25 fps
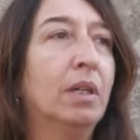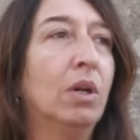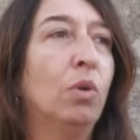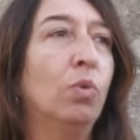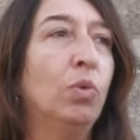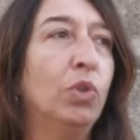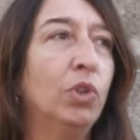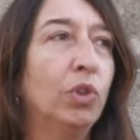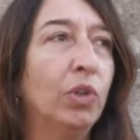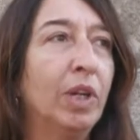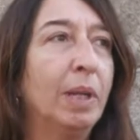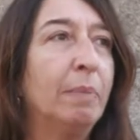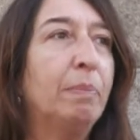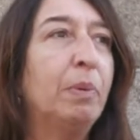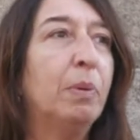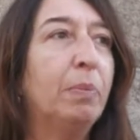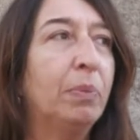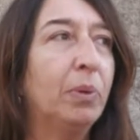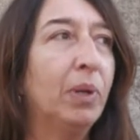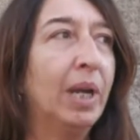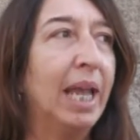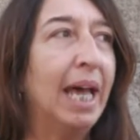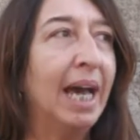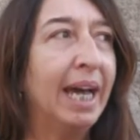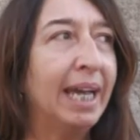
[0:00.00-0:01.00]
Unione
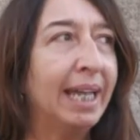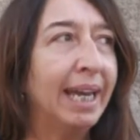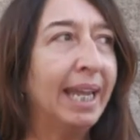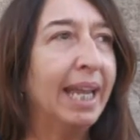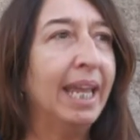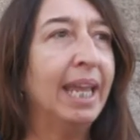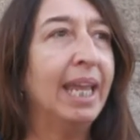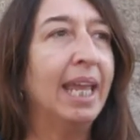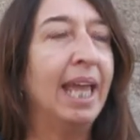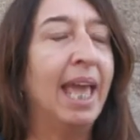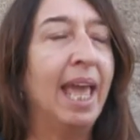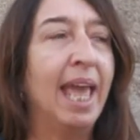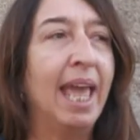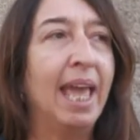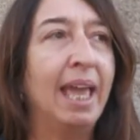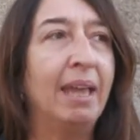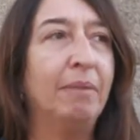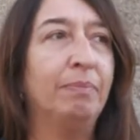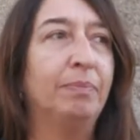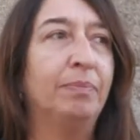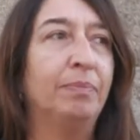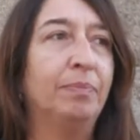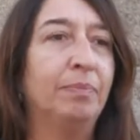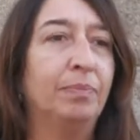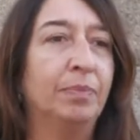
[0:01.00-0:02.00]
Popolare
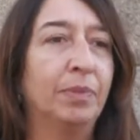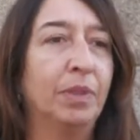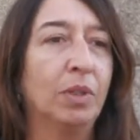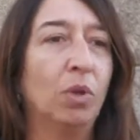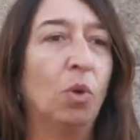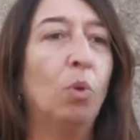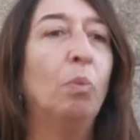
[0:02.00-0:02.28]
è mh, mm,